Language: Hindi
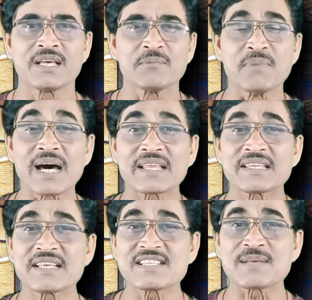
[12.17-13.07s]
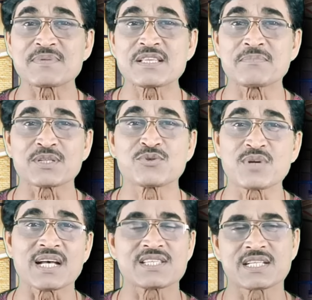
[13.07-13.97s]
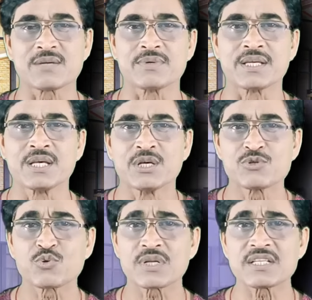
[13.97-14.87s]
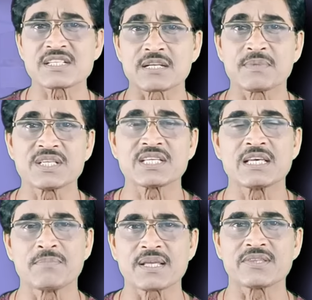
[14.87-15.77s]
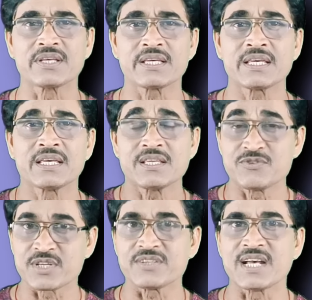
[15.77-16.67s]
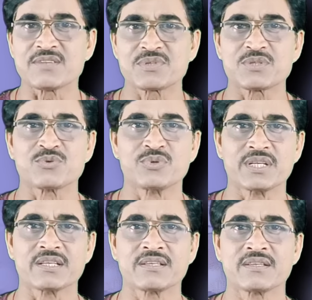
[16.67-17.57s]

भारत के सबसे मशहूर हास्य कवि सुरेंद्र शर्मा जी की ये बातें जरा ध्यान से सुनिए